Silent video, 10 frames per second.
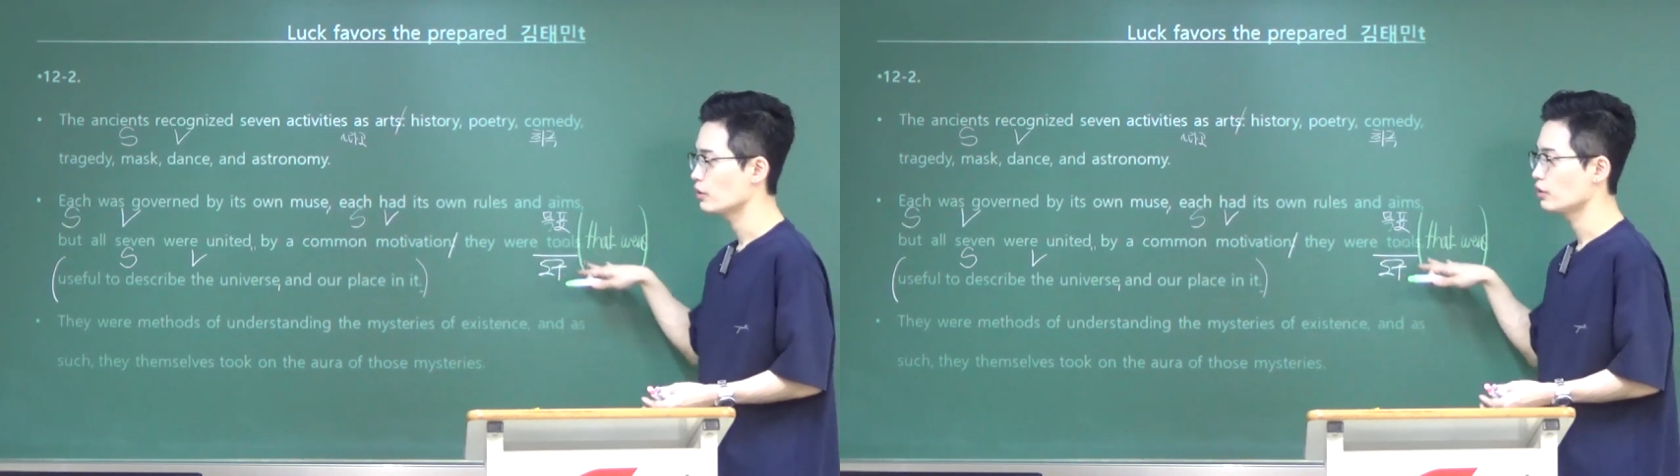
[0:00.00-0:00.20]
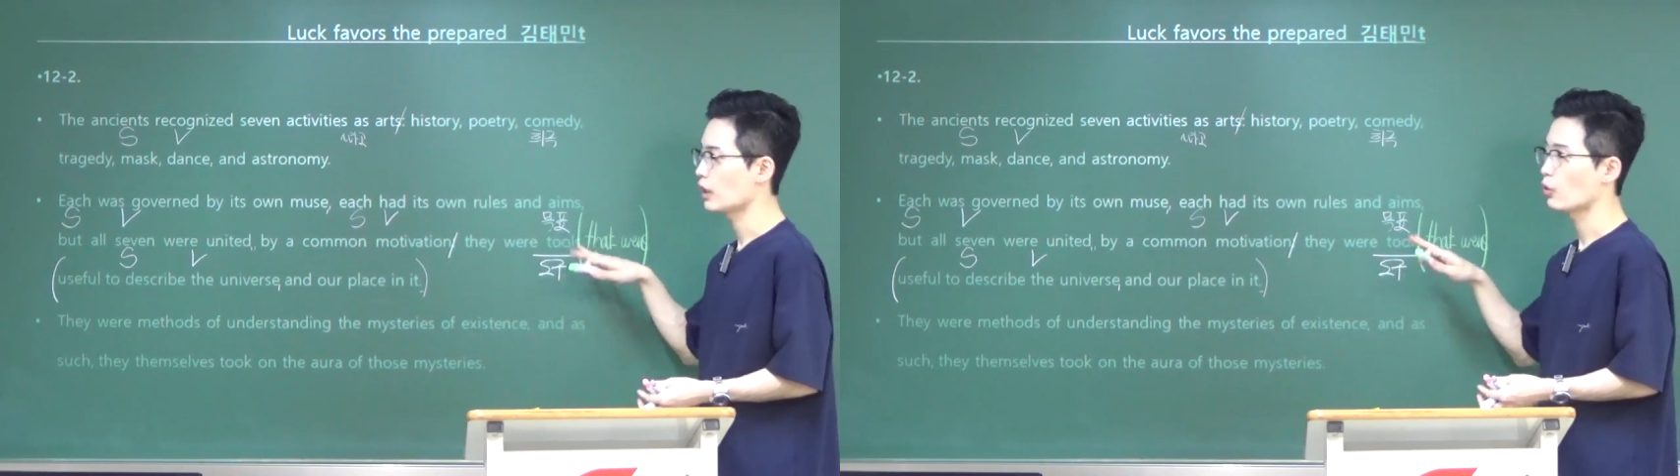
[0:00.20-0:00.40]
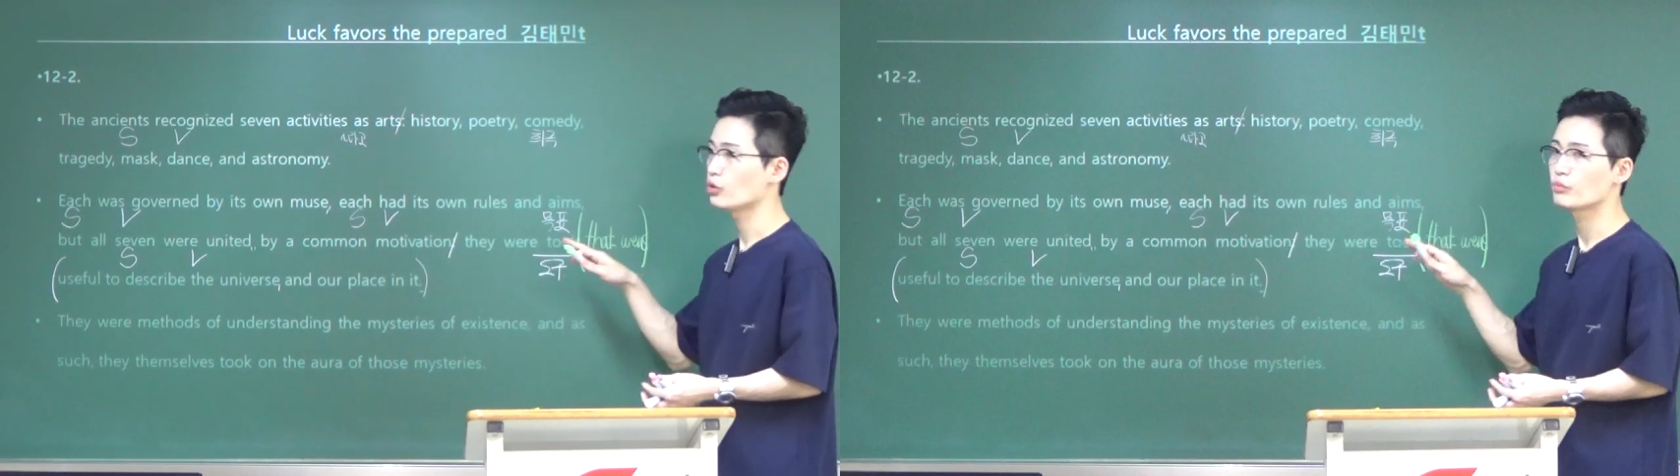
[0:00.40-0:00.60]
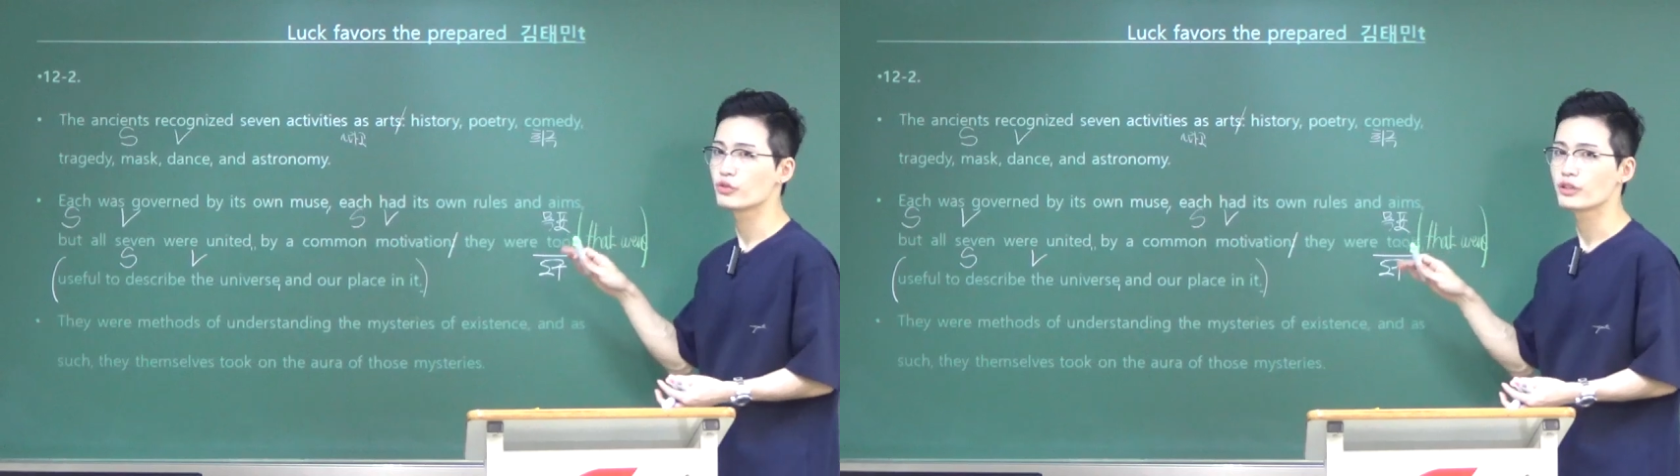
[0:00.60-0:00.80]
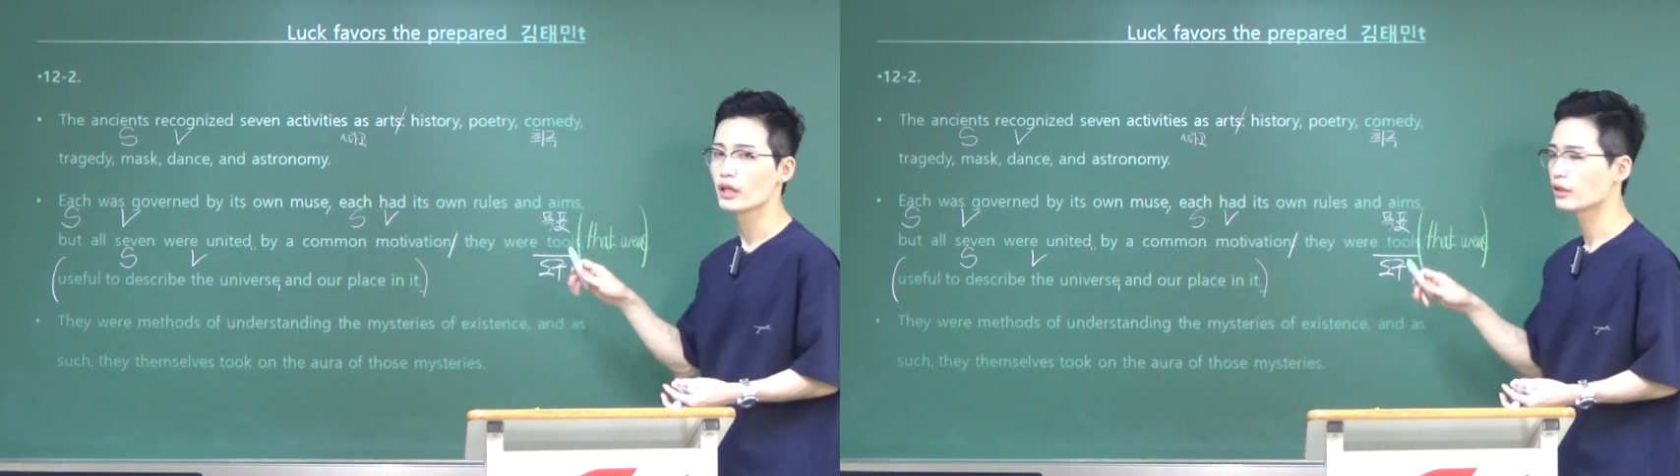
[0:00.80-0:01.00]
나오는
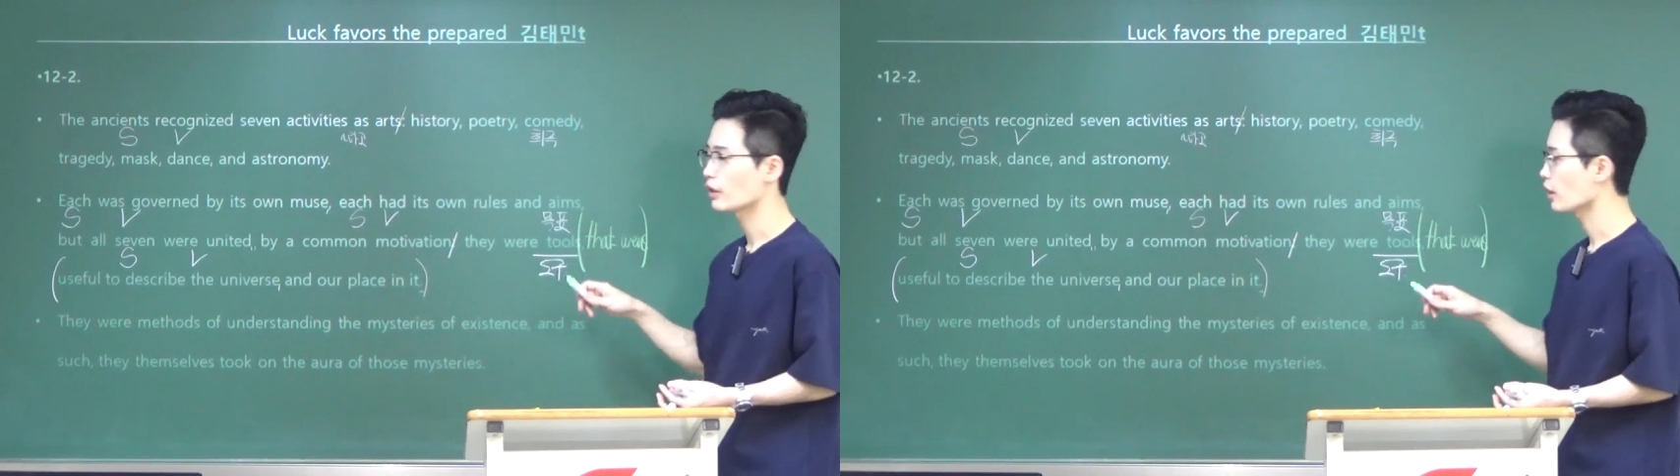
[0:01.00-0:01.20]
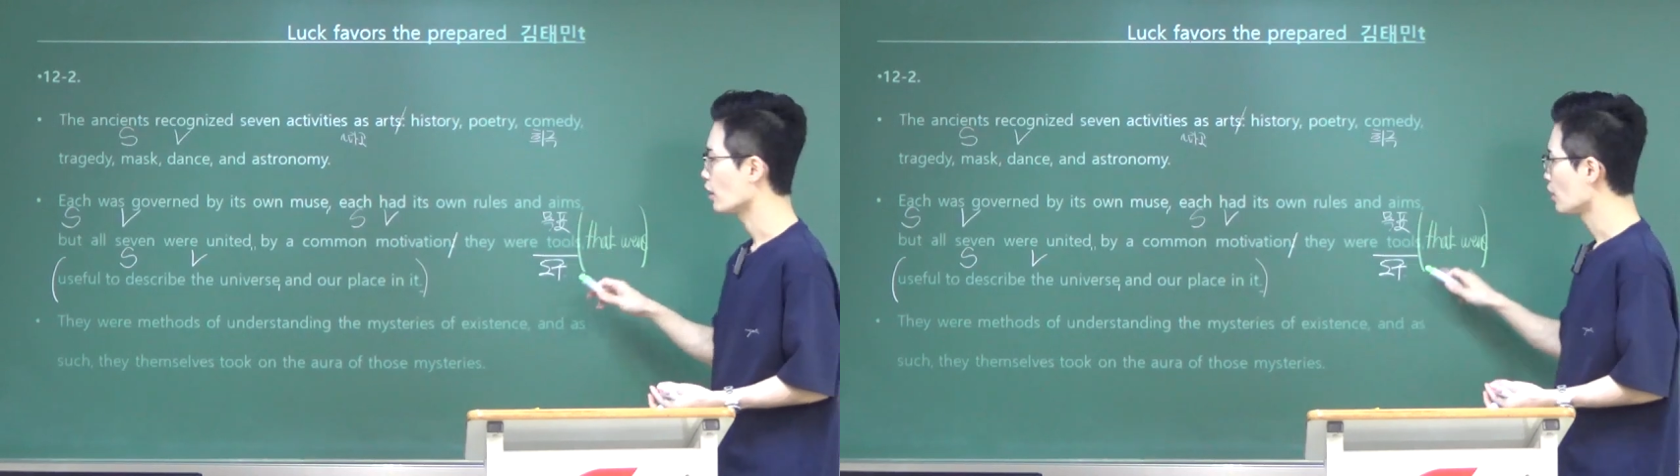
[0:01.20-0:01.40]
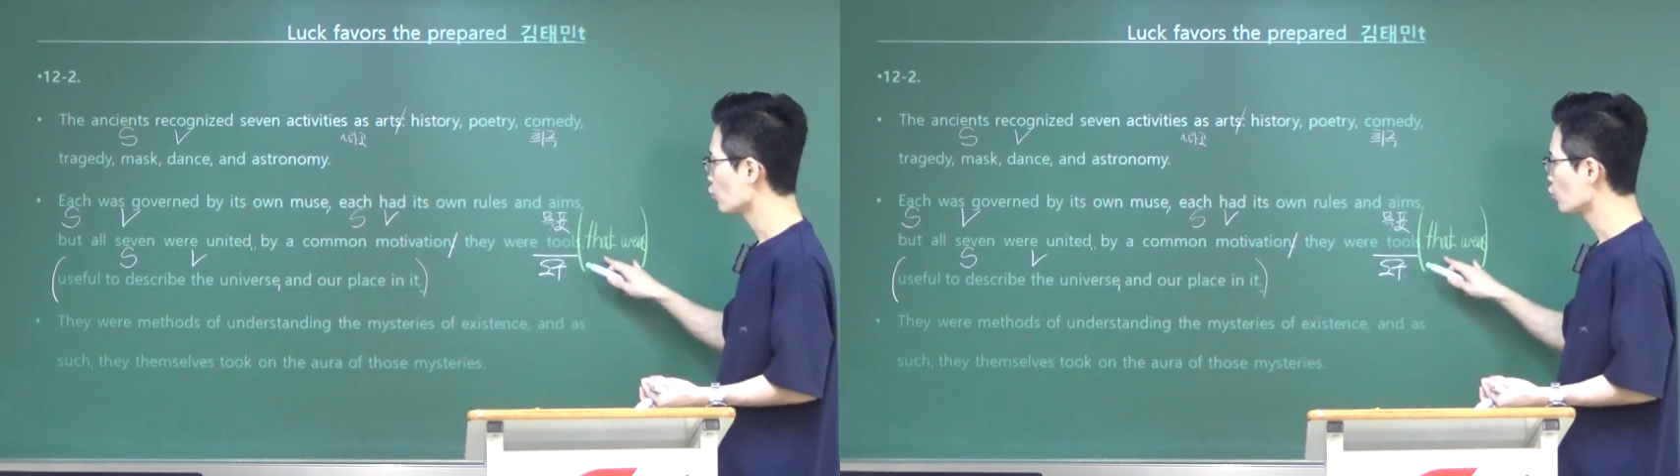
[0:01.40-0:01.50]
문장인데